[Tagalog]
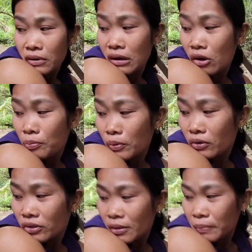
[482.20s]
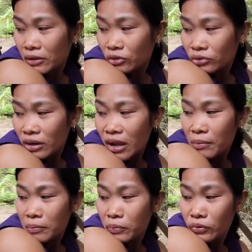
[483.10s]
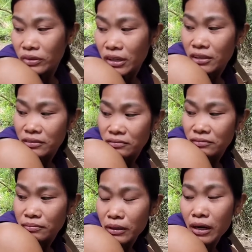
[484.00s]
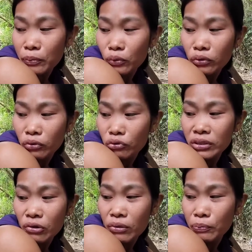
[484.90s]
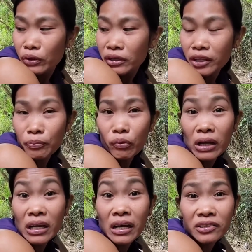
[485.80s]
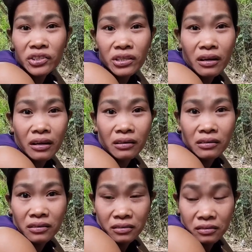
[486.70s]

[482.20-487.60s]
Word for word: Mga, opo, nakapatong na lamang po yan. Para po kung sakuan po hindi po anayin siya. Oo.